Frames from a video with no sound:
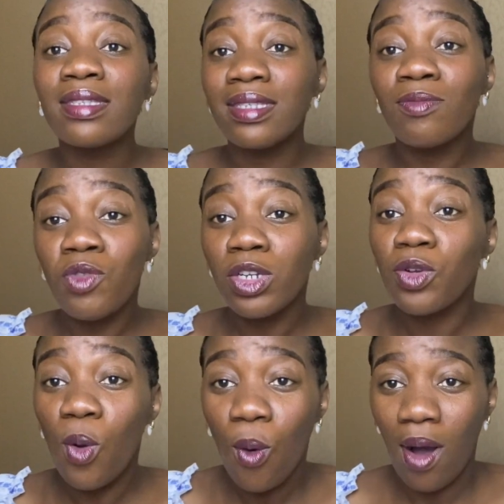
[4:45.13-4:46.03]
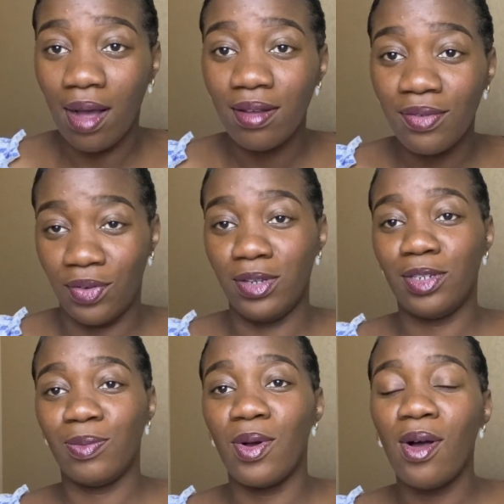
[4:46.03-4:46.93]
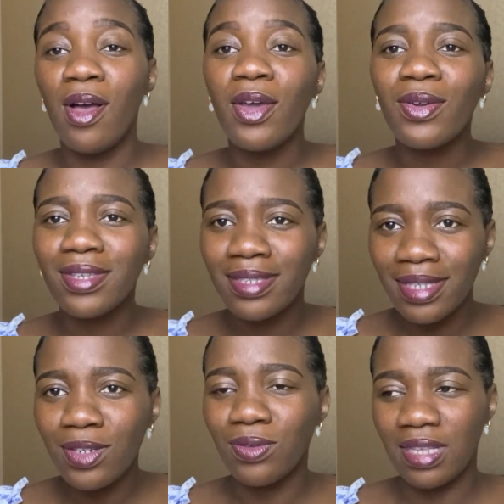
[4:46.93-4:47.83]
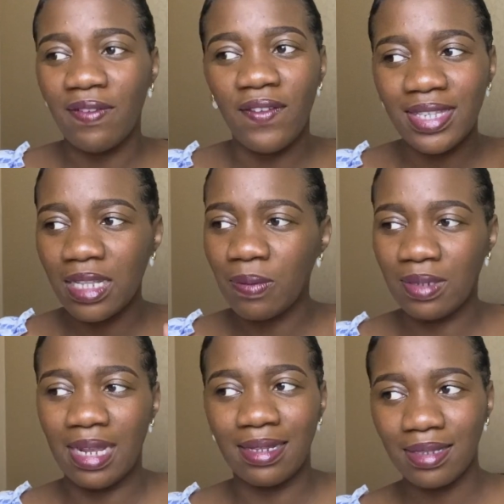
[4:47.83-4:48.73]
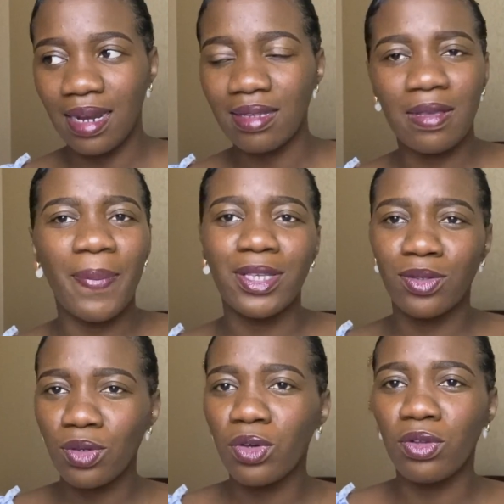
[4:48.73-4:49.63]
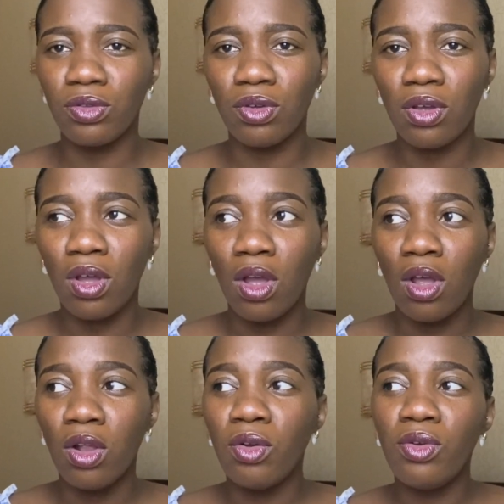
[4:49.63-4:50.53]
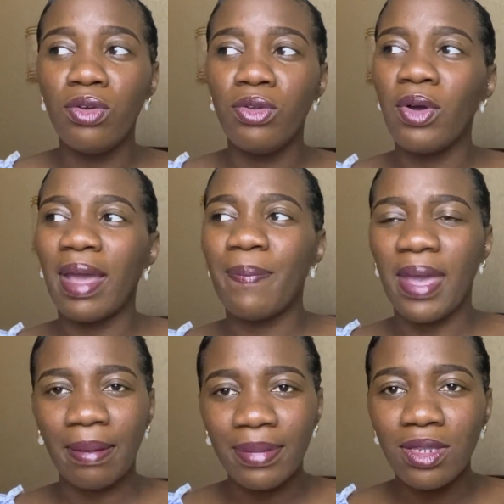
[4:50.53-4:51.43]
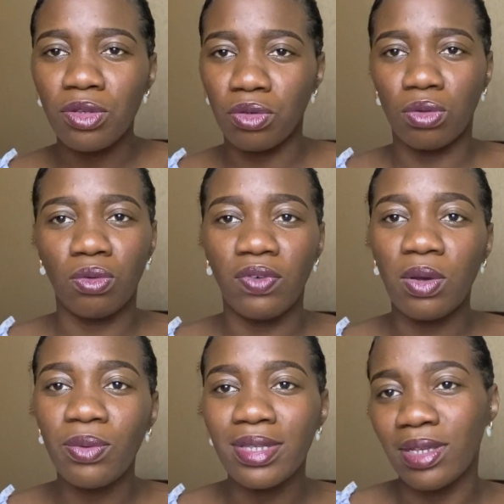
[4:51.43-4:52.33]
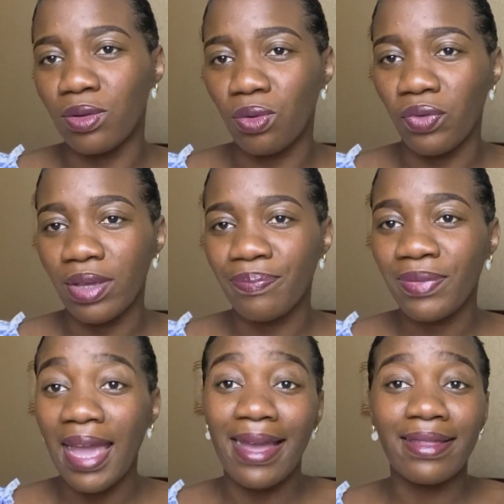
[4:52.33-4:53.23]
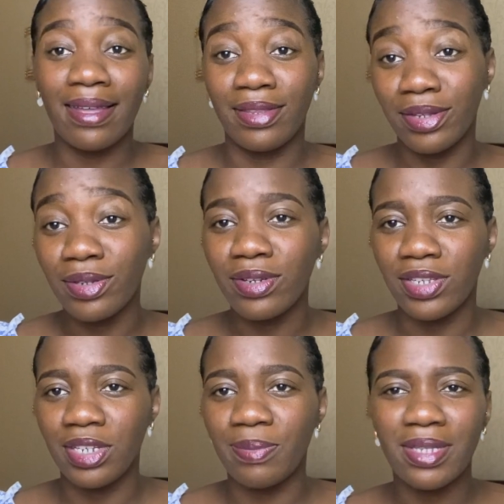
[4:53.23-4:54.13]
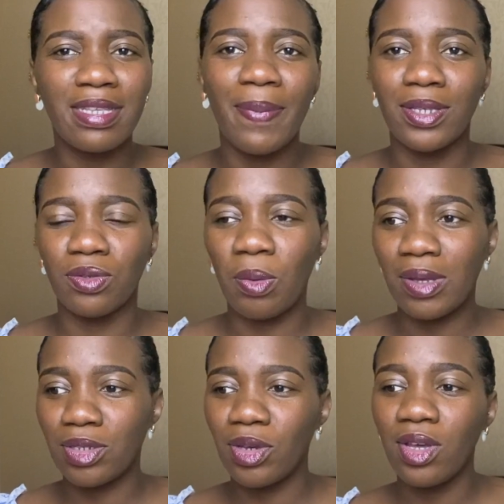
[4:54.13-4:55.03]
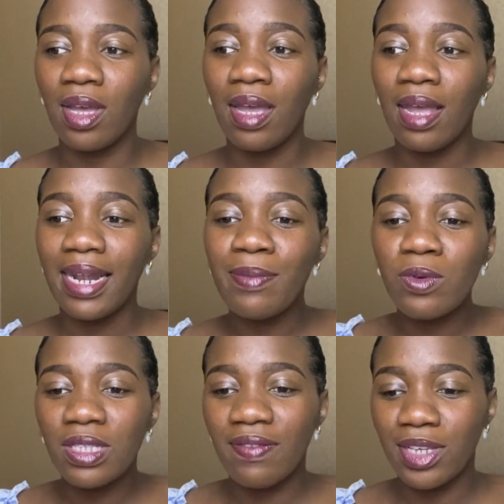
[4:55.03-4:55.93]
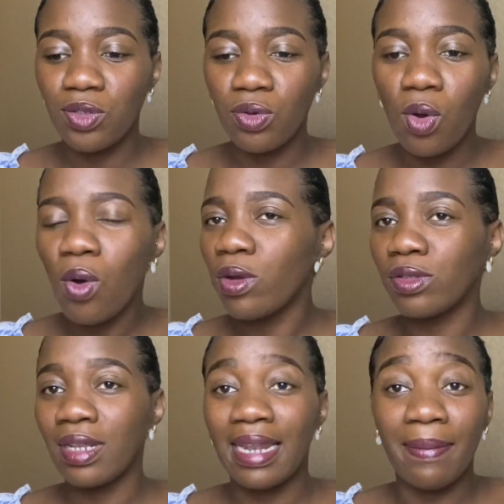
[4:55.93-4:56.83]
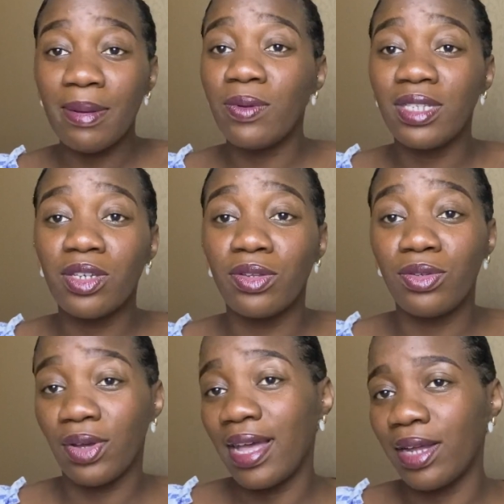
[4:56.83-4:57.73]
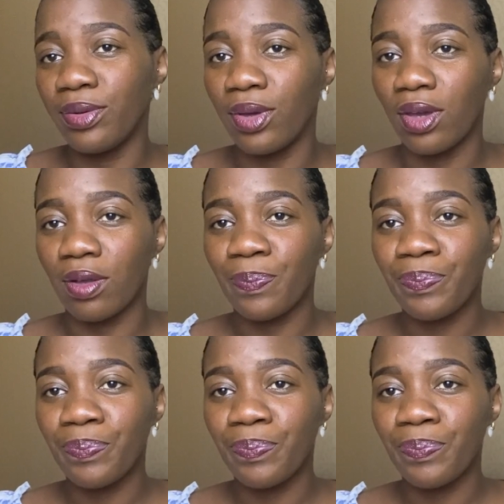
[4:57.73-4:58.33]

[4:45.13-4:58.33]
Moi, je crois, franchement, que si Joseph avait cette mentalité-là, c'est pas sûr que Dieu lui aurait permis de se retrouver où il s'est retrouvé, à être intendant en Égypte. C'est pas sûr parce que les motivations comptent. La Bible dit que Dieu regarde au cœur.